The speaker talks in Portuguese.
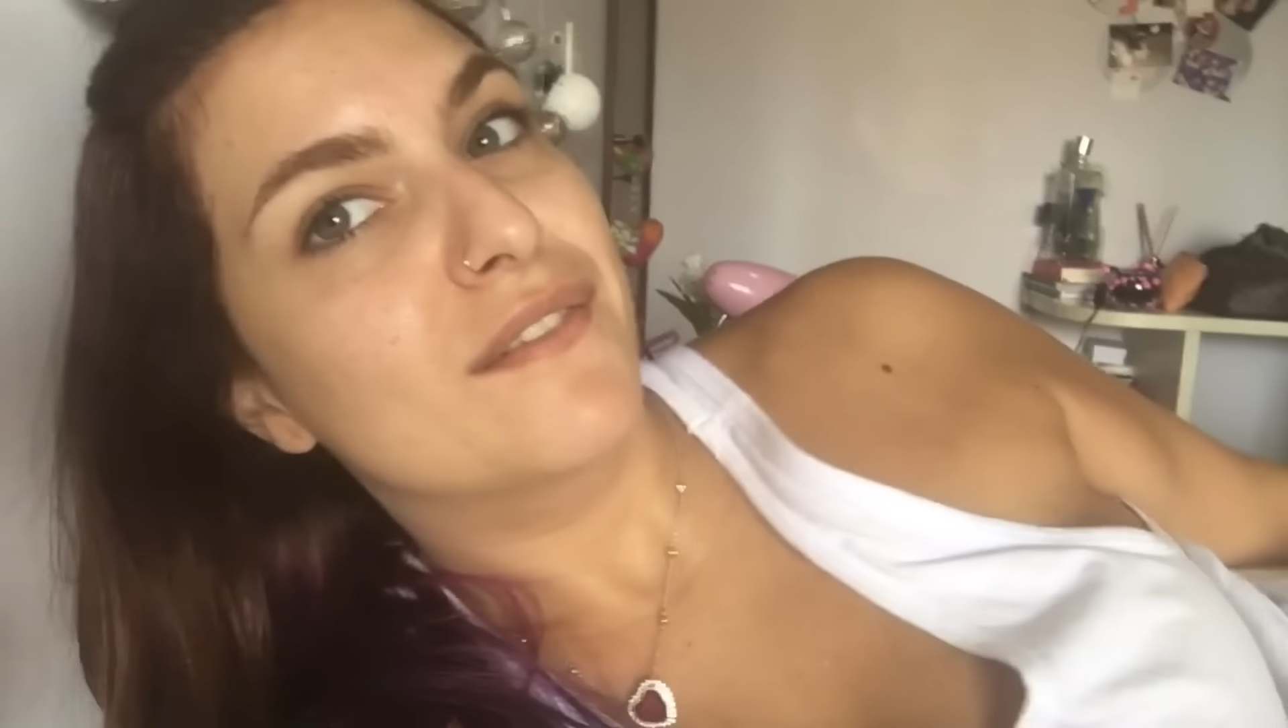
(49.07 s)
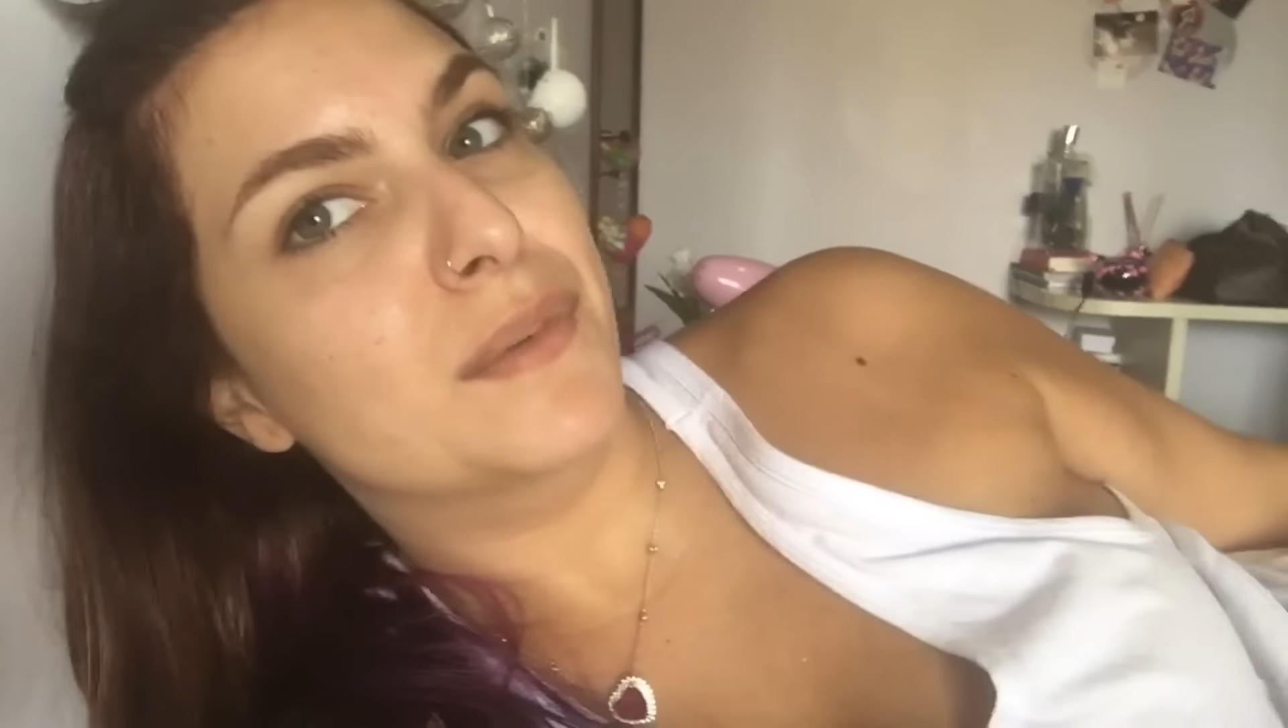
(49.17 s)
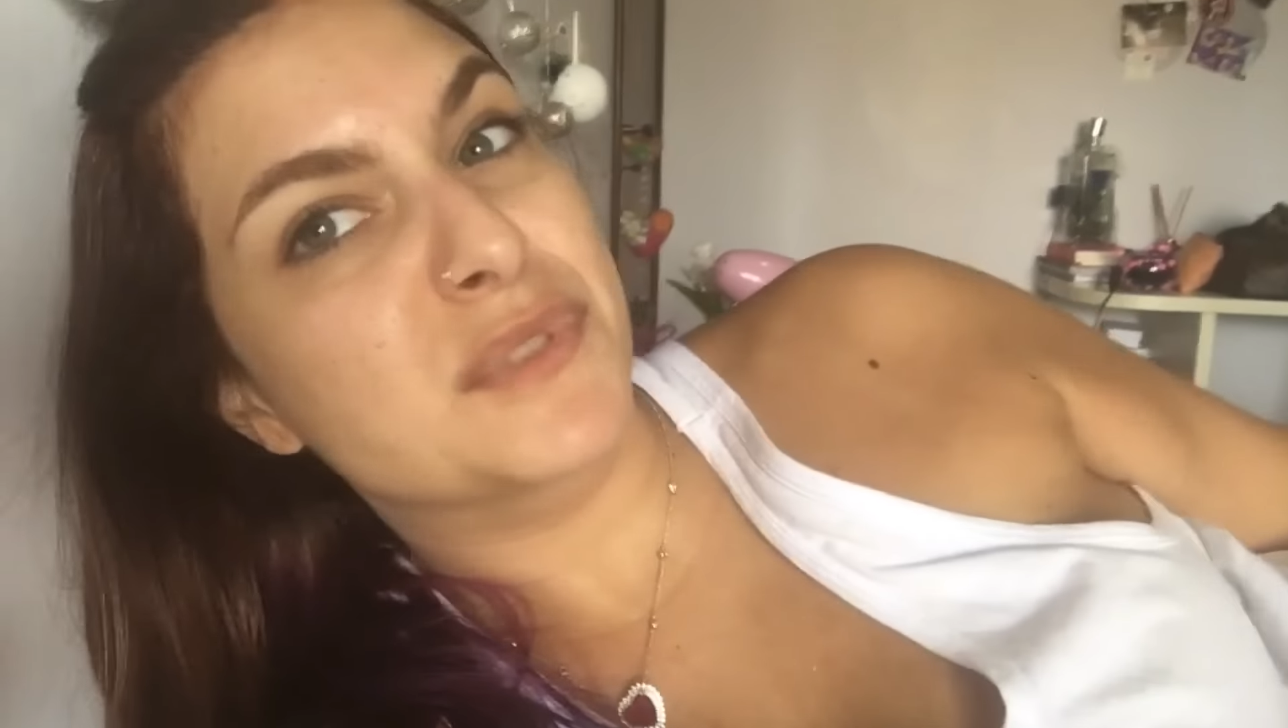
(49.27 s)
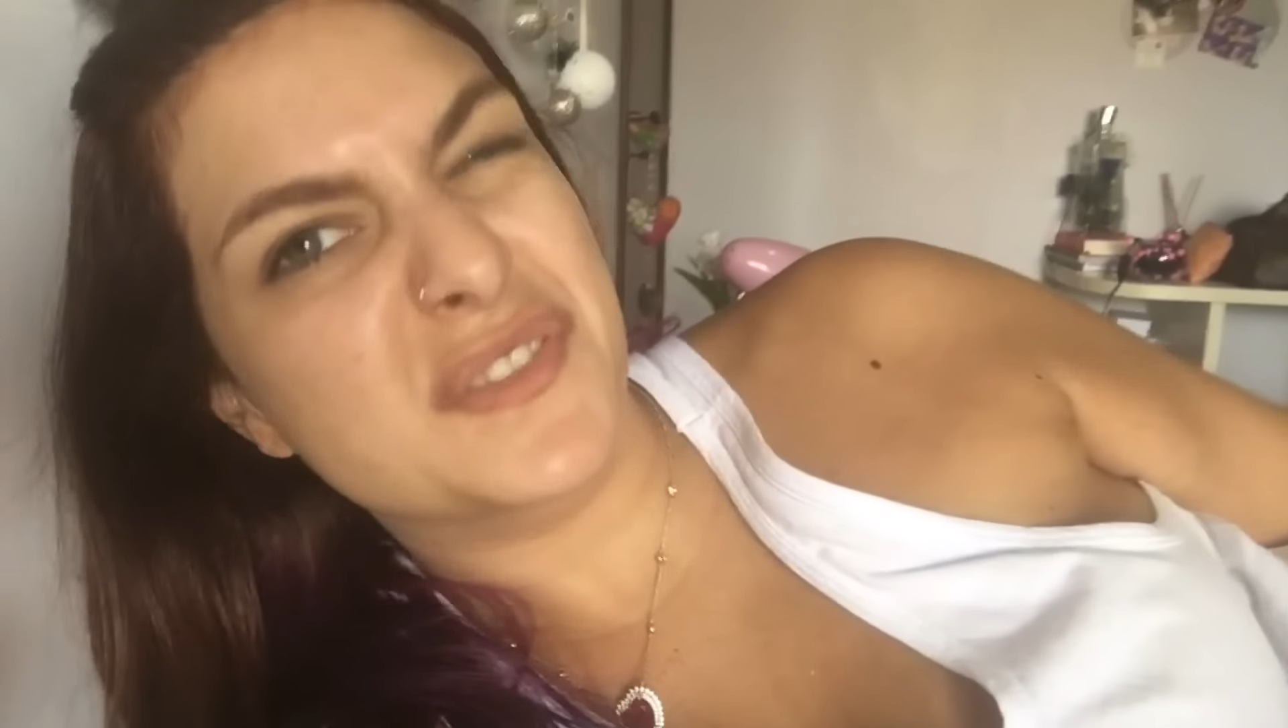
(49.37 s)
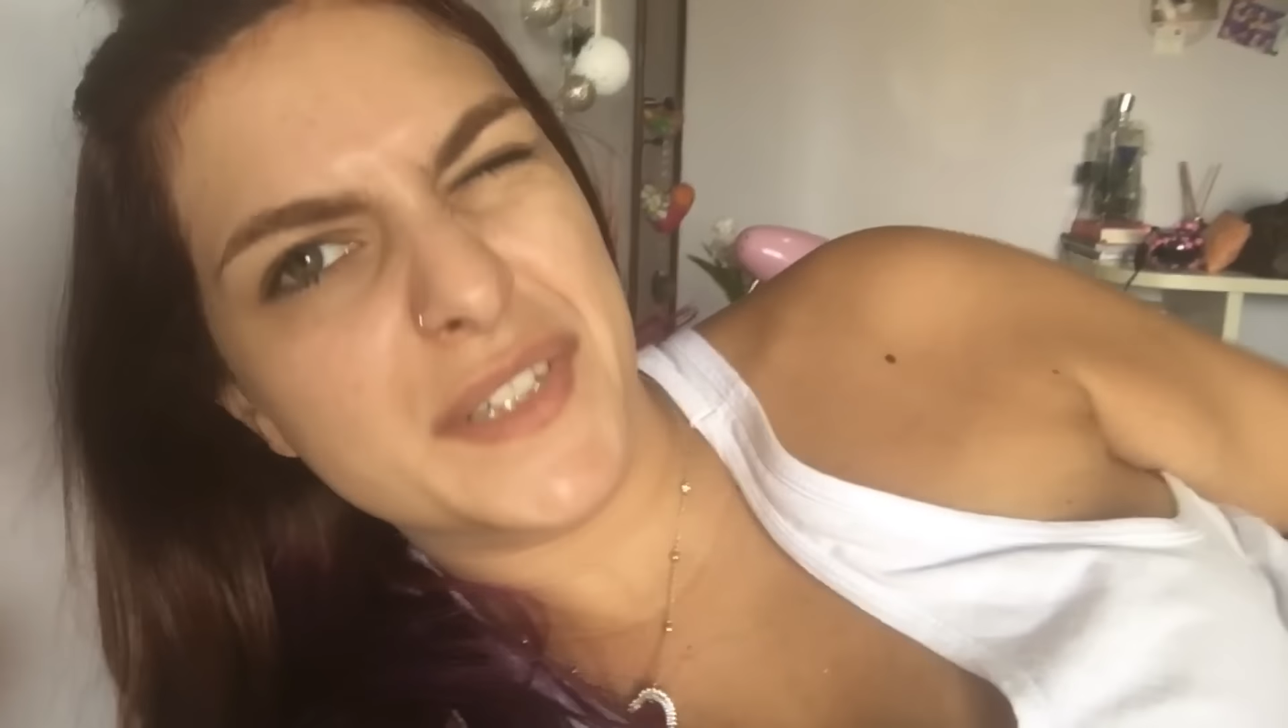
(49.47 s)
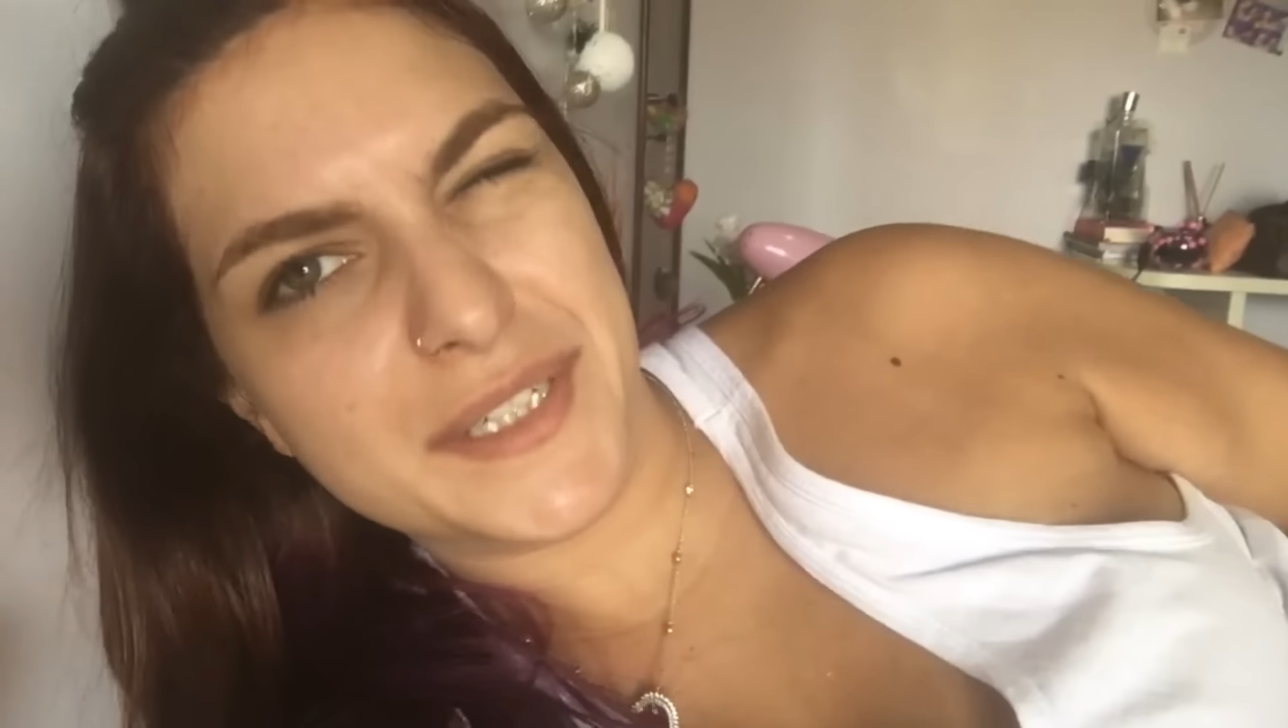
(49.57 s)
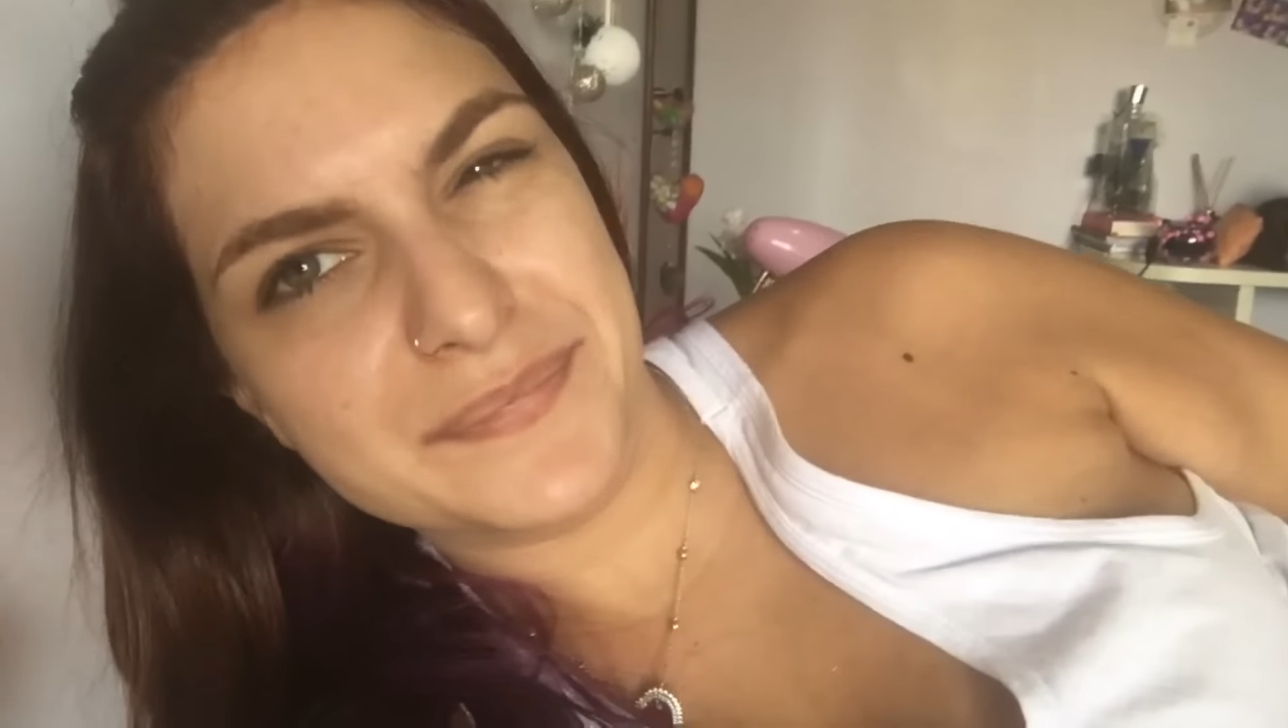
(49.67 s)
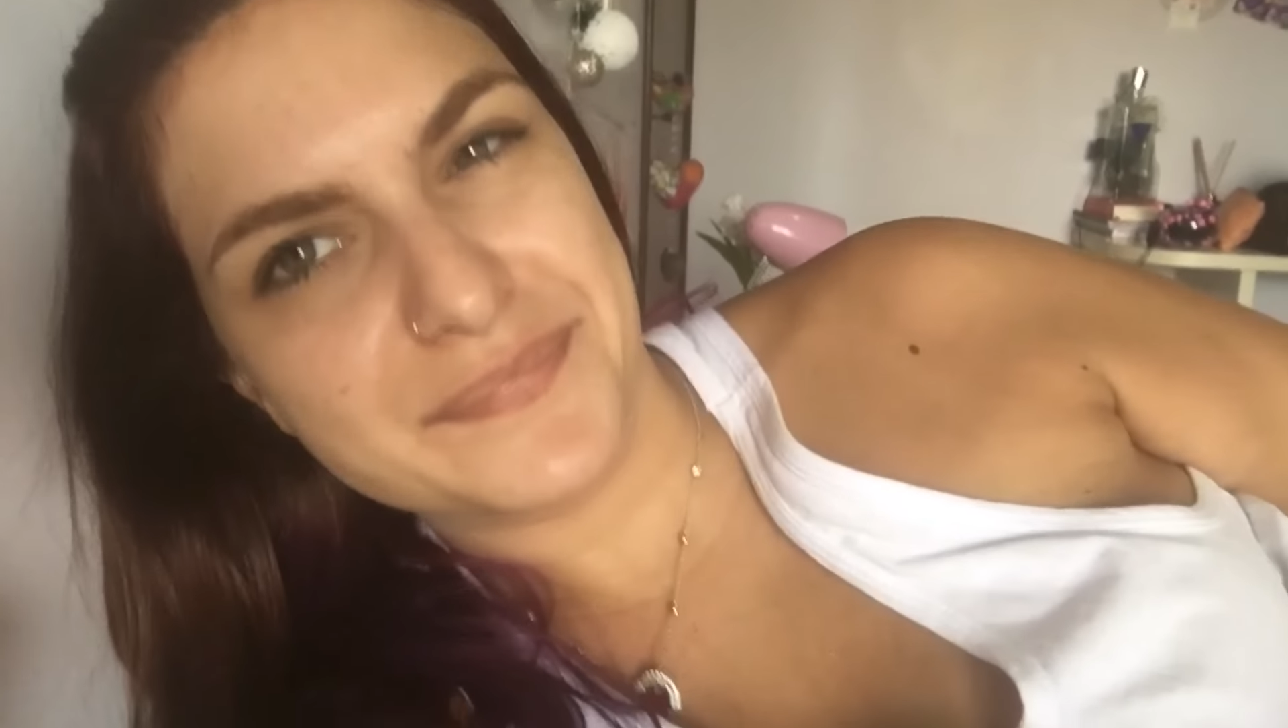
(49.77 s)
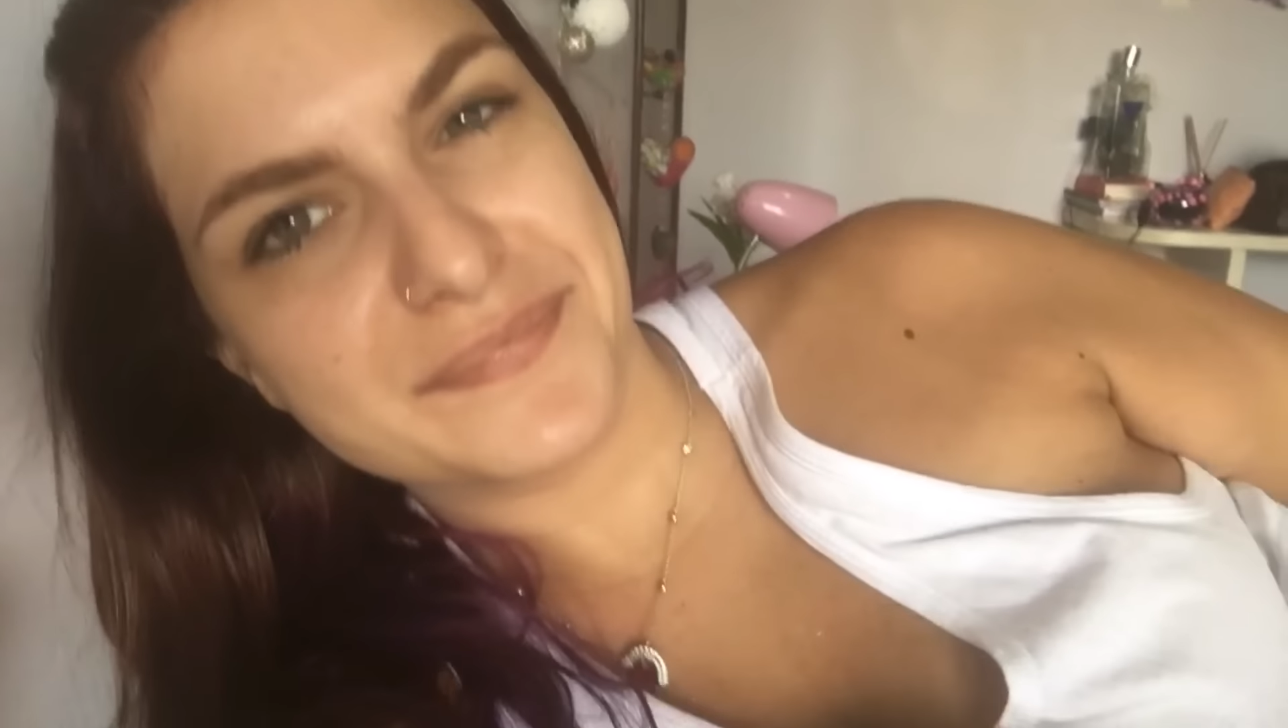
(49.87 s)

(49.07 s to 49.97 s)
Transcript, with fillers: Vamos ver.